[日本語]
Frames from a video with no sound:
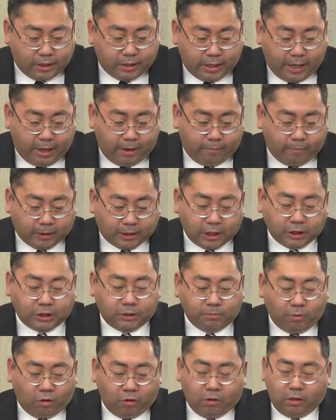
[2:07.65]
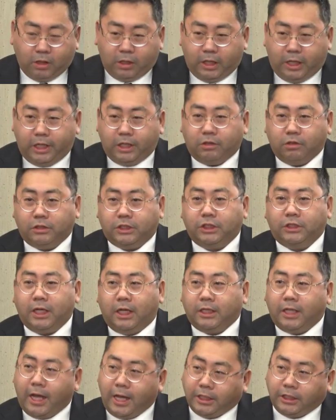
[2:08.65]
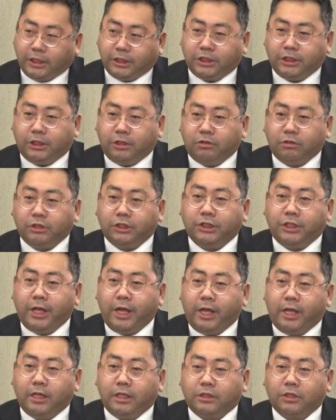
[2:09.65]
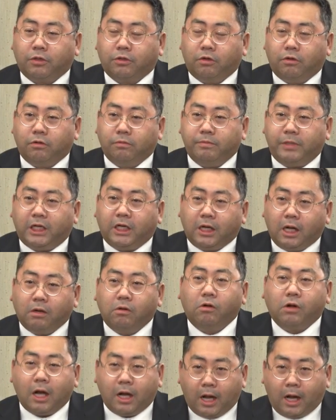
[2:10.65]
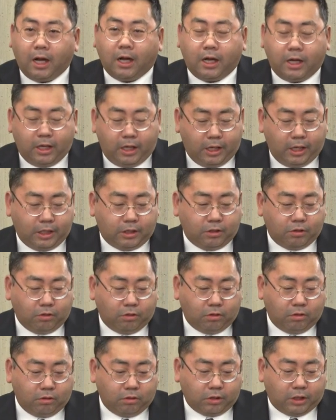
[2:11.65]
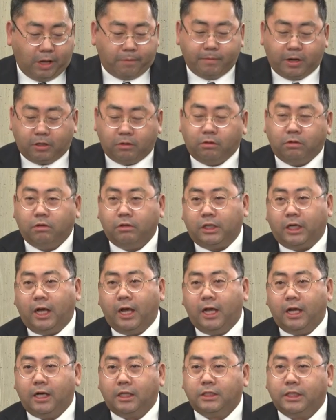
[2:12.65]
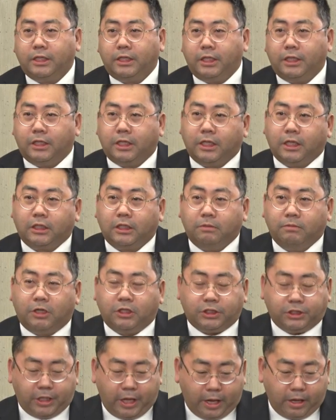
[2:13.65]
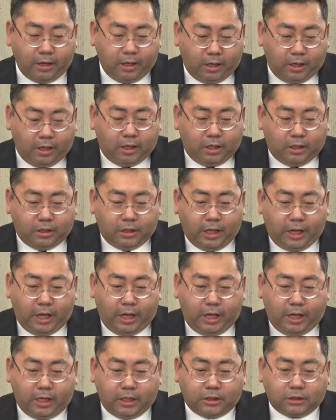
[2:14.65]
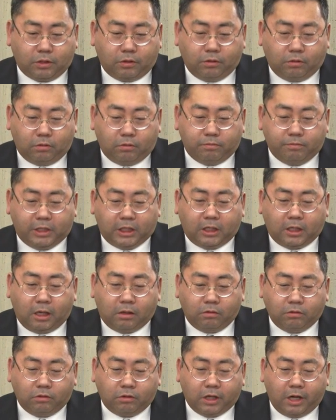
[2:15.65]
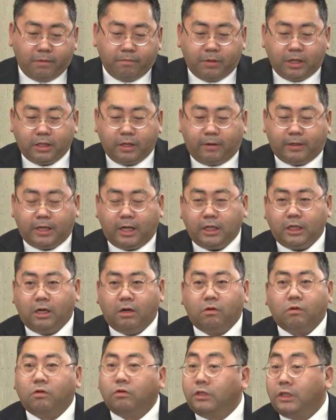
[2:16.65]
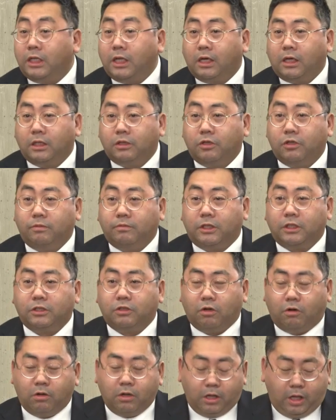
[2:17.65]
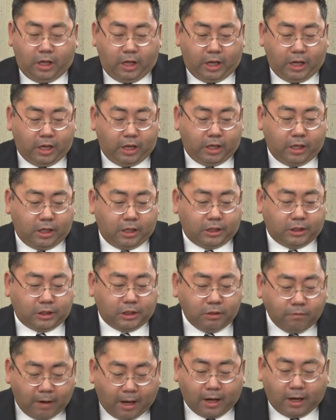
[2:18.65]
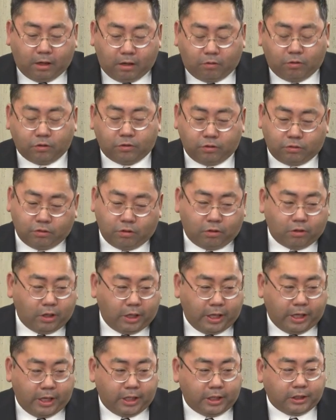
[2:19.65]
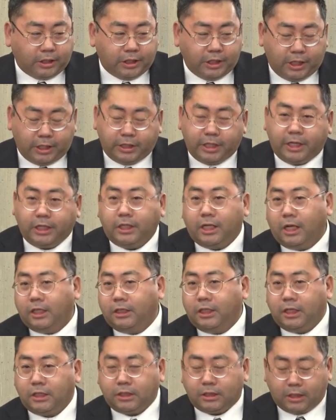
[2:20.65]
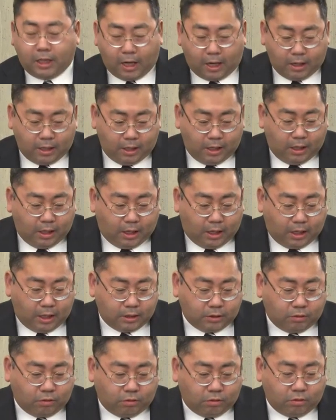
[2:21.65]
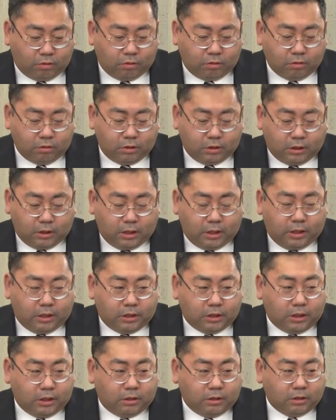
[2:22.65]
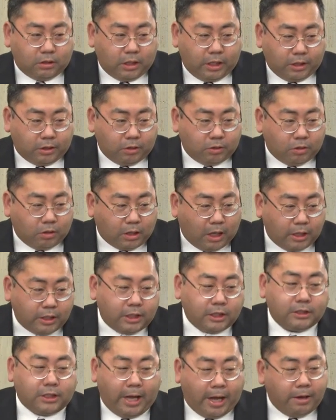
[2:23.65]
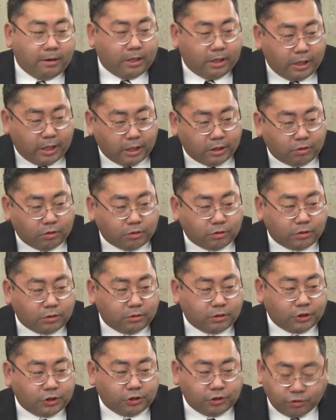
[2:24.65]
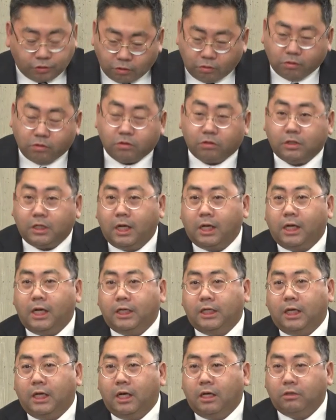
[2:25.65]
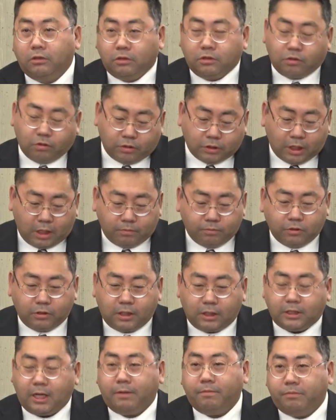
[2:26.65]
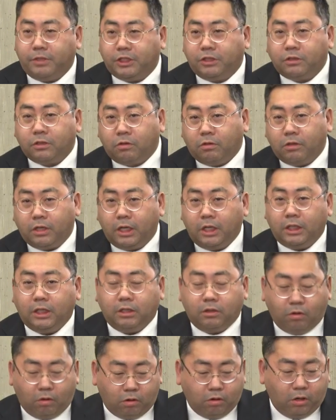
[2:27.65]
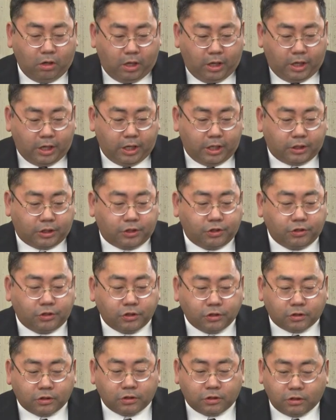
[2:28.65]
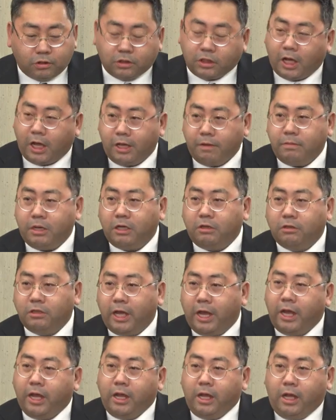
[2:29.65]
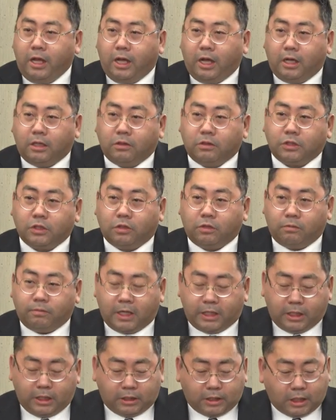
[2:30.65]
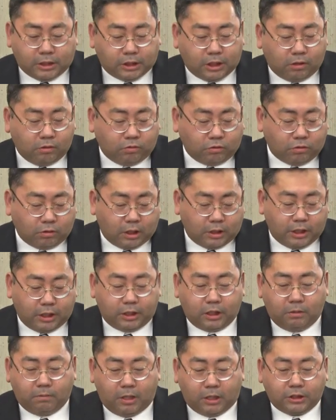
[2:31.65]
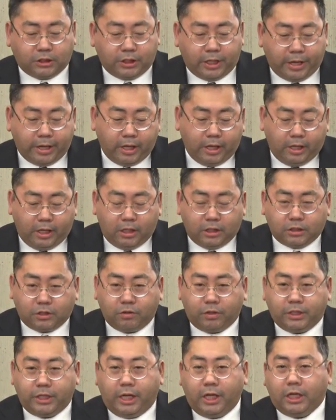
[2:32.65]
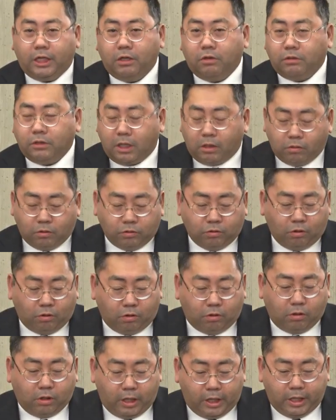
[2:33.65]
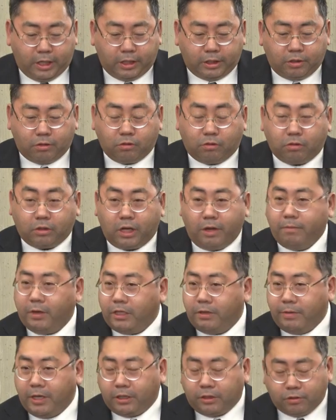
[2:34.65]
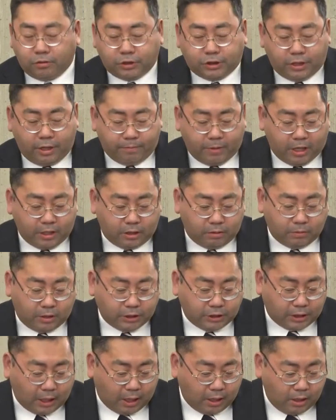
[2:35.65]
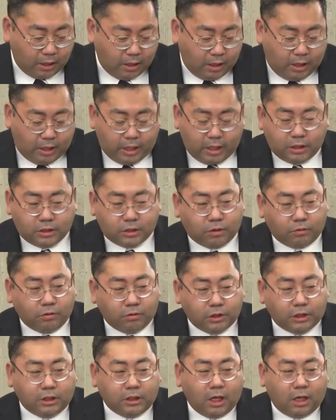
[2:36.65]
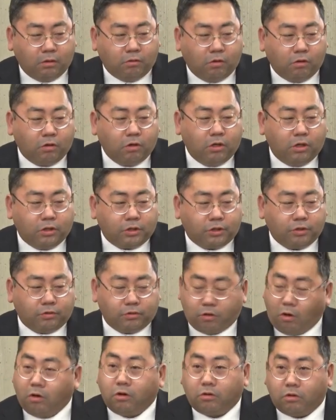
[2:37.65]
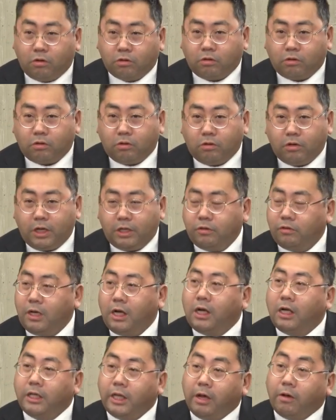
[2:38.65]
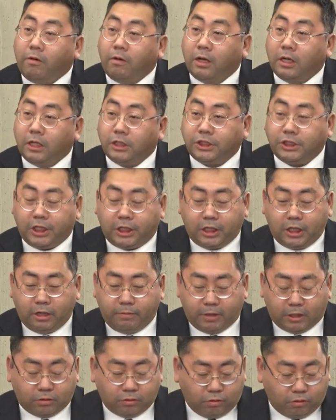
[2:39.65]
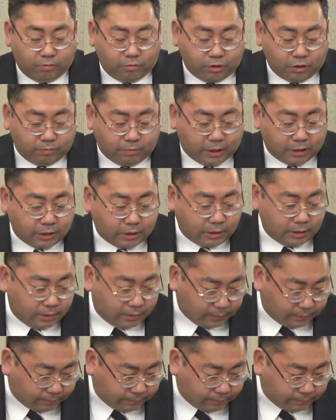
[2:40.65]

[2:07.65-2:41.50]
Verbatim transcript: で私も、えーと、実は第2陣としてその3日後から、えーと現場の方に入らせていただきまして、でその3日後の現場では何が起こってたかと言いますと、えー、火はほとんど、えー、消えていたんですがあのあれですねえーと、収蔵庫の中にある動産文化財美術工芸品を、えー、救出するタイミングであのその場で立ち会うことができましてそれでいろんなことを、えーと、と現場で勉強してまいりました、えー、その一端を今日のこの講演の中でお話しできればと思います。